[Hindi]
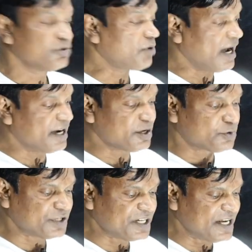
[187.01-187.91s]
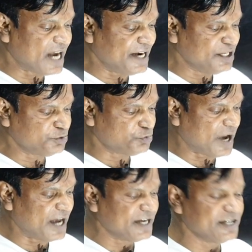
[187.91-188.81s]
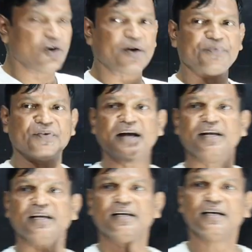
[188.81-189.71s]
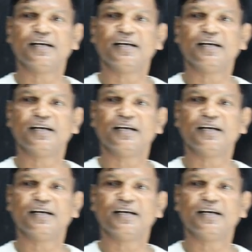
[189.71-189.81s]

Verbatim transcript: तो आइन गुट ईरानी तुरानी और अफगानी